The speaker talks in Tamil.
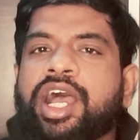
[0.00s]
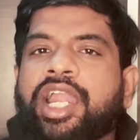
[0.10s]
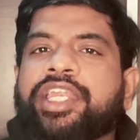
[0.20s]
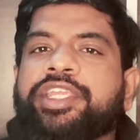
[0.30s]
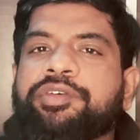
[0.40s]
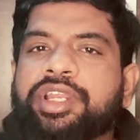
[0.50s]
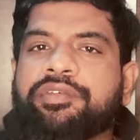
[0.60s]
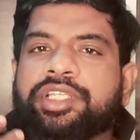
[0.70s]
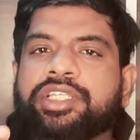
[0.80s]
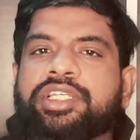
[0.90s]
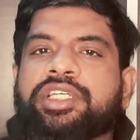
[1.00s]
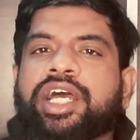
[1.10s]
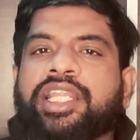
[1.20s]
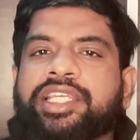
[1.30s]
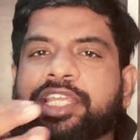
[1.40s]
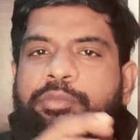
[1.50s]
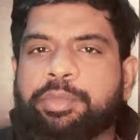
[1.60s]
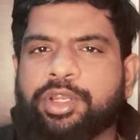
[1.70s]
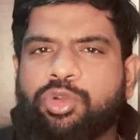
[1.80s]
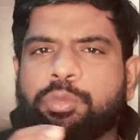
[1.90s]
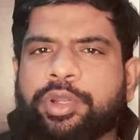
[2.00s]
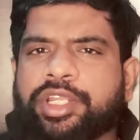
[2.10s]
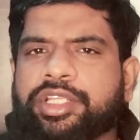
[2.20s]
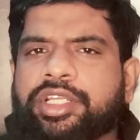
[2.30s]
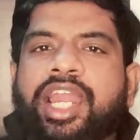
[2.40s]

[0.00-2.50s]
அண்ட் இவரை வந்து அதுக்கு ஹெல்ப் பண்ண கூப்பிடுறது